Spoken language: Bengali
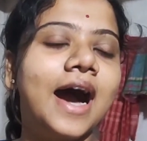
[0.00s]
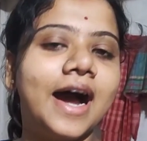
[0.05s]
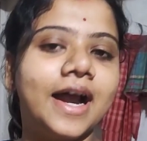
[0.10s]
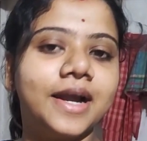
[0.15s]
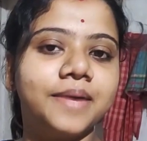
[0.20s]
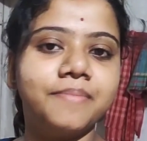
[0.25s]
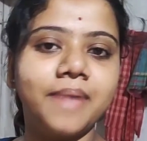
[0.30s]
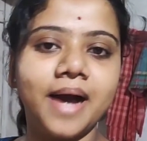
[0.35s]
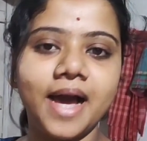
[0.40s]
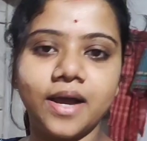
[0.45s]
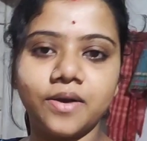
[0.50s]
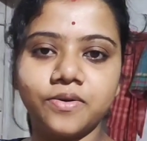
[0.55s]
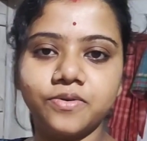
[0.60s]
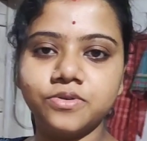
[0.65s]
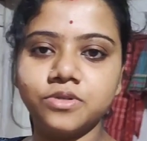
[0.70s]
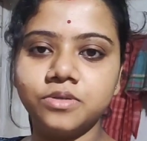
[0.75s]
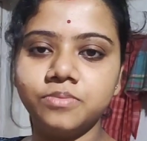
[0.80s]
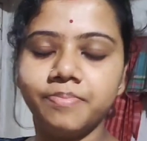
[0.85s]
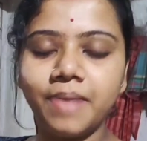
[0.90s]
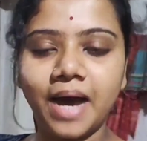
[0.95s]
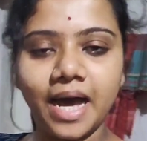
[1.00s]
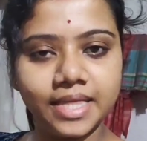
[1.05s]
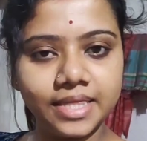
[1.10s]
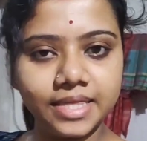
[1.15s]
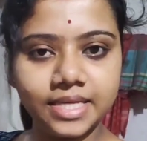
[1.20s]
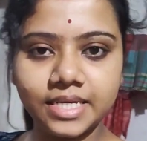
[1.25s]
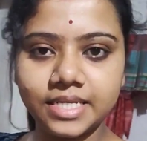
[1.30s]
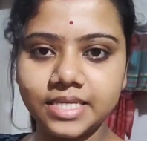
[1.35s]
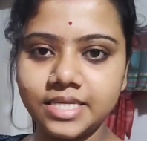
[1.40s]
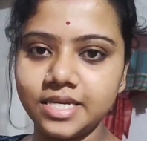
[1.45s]
আর মা এখন ভাত
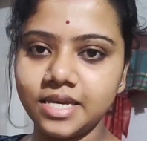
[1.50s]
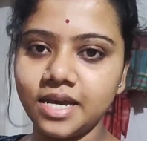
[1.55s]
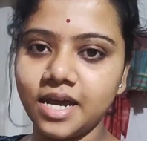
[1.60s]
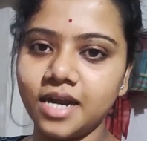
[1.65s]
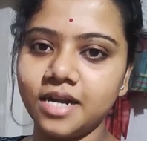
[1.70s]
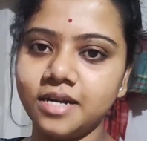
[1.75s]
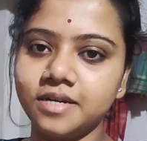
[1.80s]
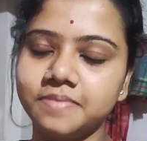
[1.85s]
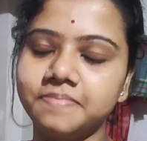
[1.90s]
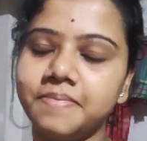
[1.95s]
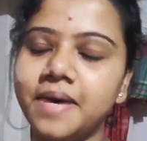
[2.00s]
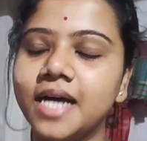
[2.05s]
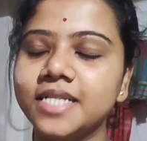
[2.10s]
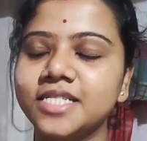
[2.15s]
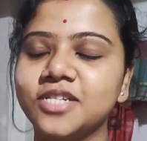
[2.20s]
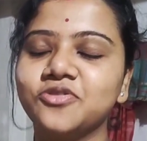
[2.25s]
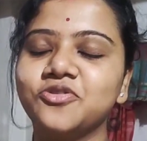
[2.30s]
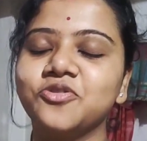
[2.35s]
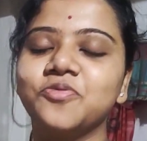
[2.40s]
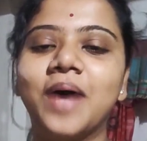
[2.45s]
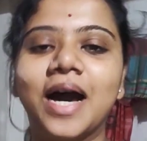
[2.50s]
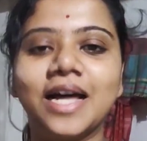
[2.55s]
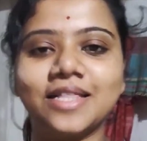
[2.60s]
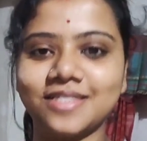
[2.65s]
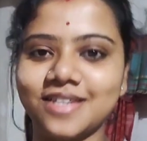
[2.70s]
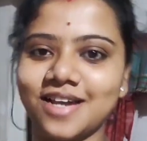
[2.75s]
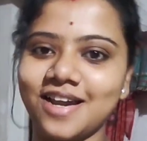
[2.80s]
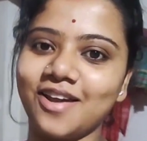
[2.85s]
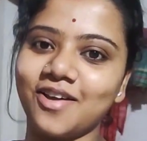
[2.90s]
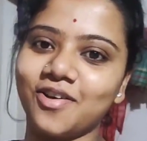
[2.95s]
দিচ্ছে আর মা যেহেতু
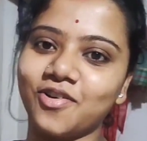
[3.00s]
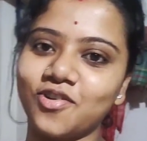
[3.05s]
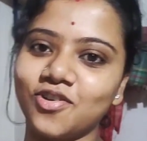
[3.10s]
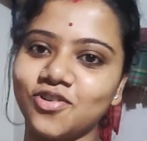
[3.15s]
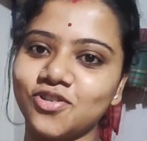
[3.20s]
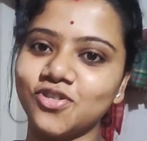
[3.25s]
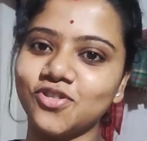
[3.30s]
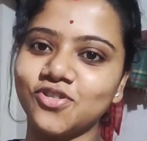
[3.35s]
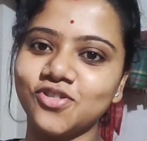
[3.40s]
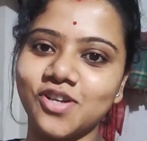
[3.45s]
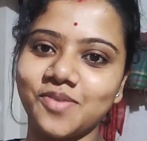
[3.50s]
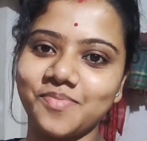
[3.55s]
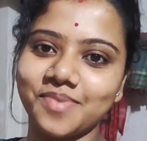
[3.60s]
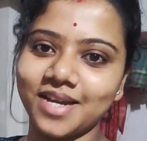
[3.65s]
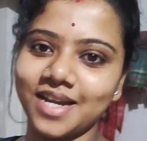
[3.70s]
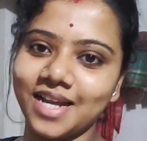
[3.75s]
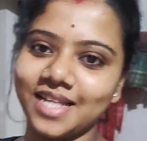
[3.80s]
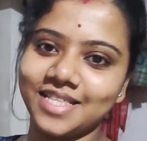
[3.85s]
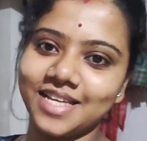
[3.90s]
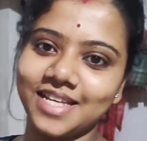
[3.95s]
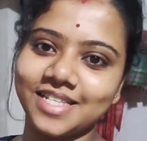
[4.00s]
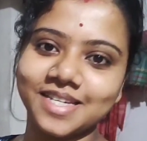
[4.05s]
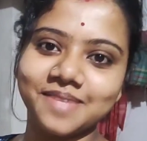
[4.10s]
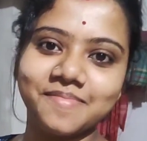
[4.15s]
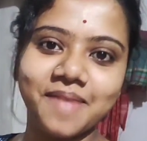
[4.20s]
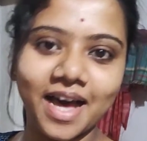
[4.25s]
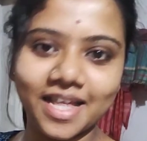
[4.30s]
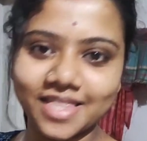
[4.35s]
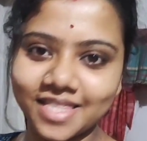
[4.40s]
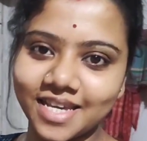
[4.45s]
ভাত রান্না করেছে ওর জন্য আমাকে রাতে
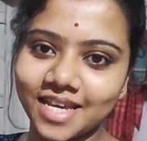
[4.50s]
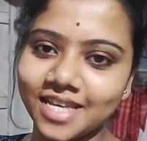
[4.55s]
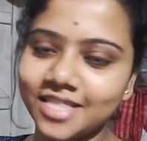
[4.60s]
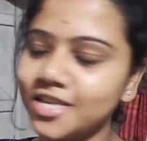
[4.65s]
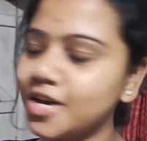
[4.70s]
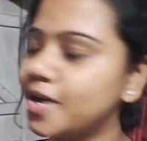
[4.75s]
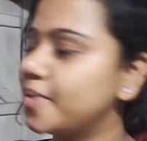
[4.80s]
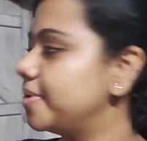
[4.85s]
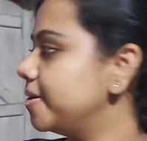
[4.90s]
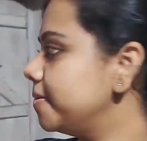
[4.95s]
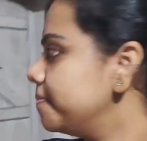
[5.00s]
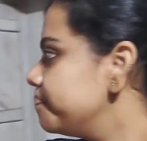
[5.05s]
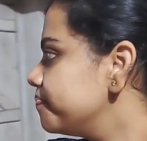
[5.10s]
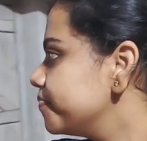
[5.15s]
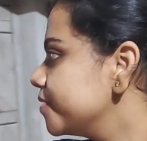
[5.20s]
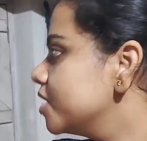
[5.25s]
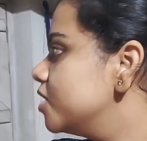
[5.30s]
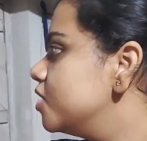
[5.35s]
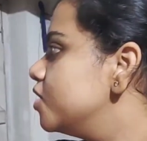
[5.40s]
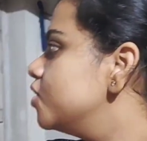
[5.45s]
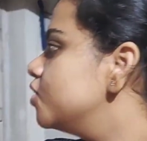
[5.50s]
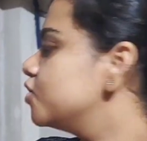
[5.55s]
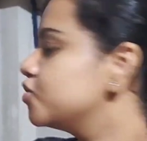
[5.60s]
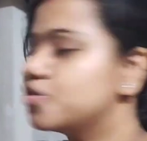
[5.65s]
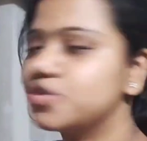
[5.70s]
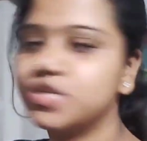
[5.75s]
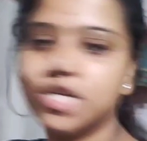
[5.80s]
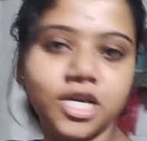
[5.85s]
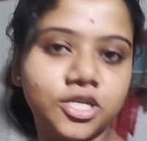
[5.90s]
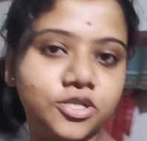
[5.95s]
আজকে ভাতই খেতে হবে
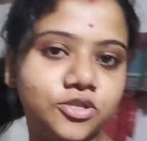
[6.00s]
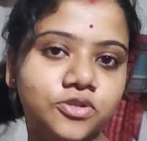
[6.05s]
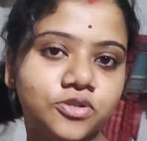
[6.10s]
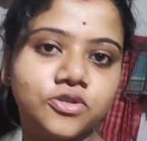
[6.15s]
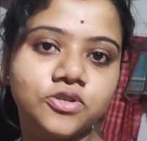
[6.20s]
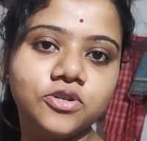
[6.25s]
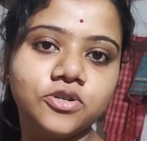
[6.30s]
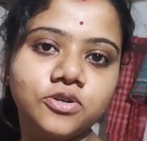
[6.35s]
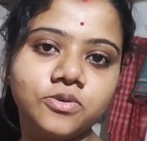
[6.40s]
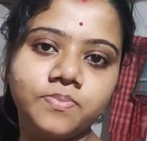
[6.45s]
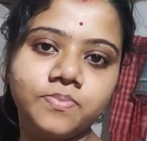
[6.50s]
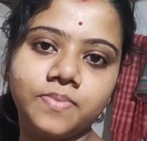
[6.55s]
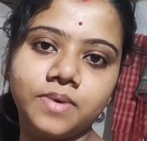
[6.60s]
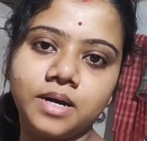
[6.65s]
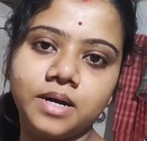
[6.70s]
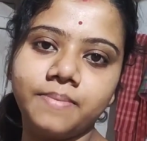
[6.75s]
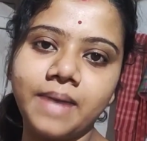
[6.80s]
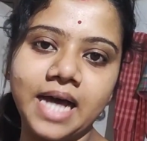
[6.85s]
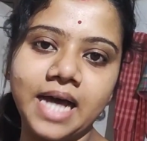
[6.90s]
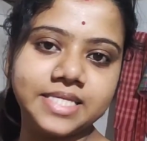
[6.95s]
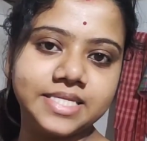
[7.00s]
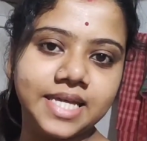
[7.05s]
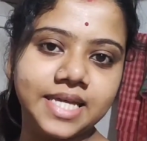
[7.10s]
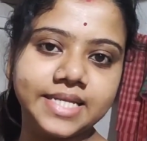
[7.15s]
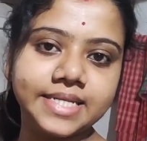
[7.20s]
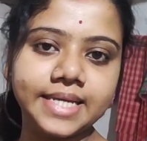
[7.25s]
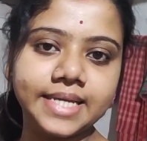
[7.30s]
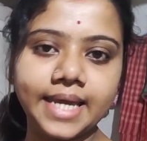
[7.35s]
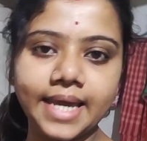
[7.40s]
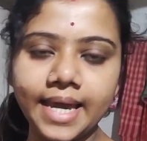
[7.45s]
তো সেই জন্য ভাত
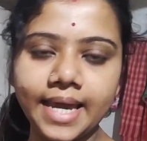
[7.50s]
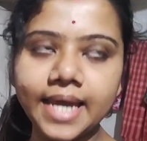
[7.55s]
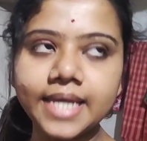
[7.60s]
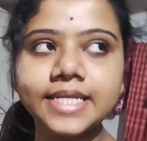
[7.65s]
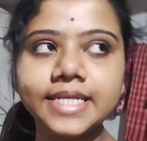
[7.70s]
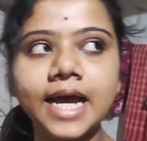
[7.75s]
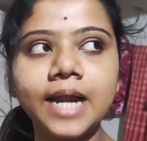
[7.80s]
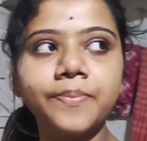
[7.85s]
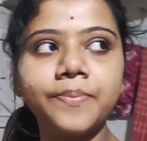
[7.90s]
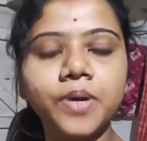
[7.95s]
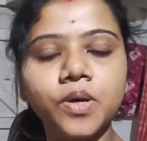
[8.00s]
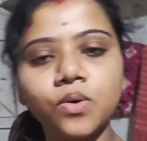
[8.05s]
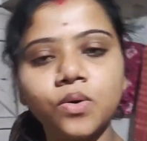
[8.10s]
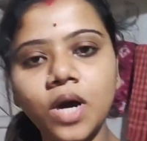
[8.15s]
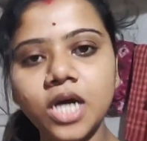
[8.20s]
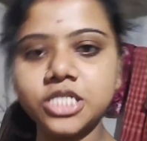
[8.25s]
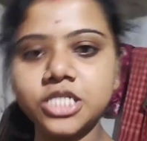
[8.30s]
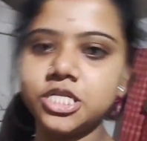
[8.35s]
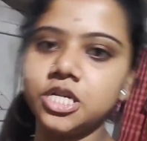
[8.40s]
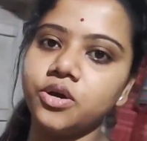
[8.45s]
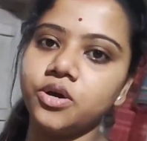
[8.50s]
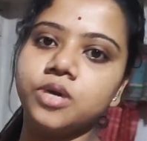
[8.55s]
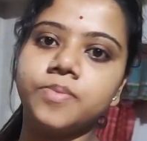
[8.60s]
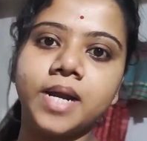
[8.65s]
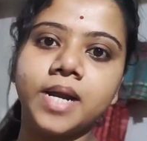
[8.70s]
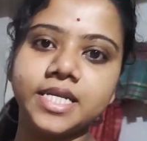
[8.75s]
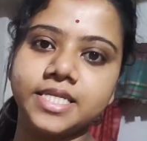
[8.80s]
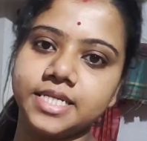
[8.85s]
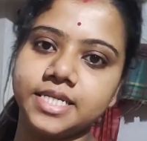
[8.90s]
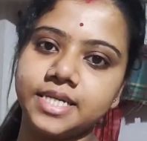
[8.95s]
টাত খেয়ে তারপরে ও আসলে ওই
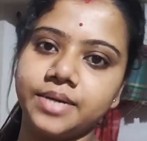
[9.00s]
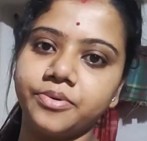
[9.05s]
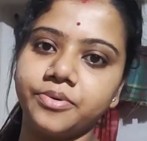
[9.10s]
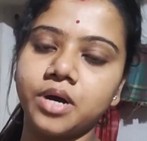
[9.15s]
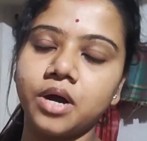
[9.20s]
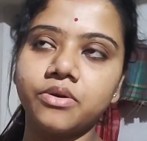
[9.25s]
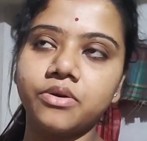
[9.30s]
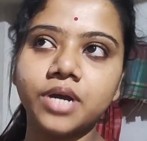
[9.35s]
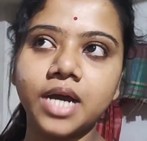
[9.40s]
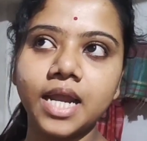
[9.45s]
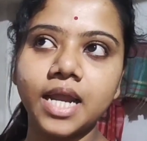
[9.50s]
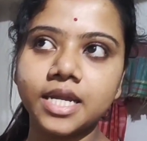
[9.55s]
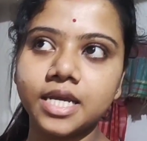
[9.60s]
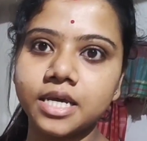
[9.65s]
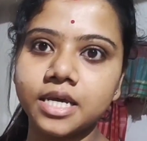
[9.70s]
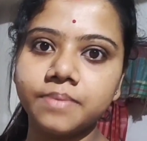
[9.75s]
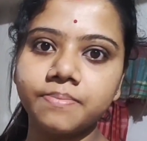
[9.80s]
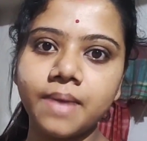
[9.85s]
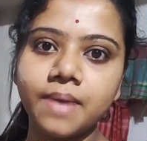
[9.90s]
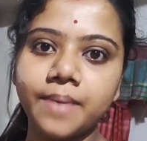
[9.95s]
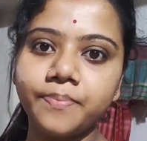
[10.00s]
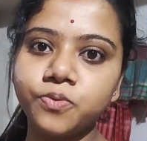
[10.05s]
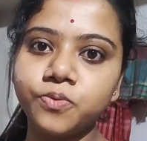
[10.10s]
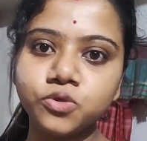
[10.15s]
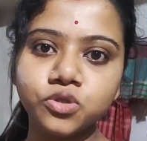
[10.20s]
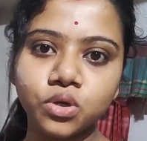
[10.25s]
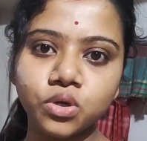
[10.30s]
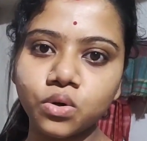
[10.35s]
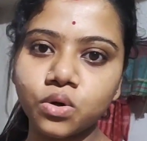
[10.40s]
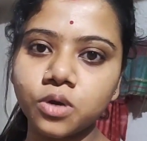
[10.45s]
বাড়িতে যাব কারণ কালকে মা
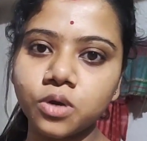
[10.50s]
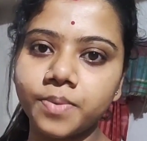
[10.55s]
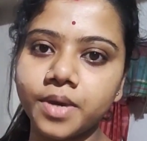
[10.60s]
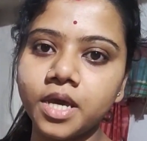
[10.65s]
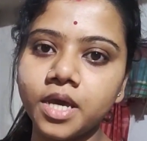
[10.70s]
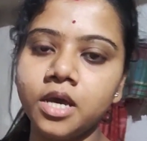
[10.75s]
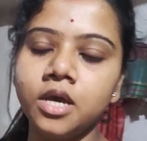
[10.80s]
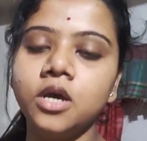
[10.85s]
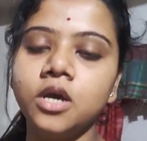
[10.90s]
পুজো করবে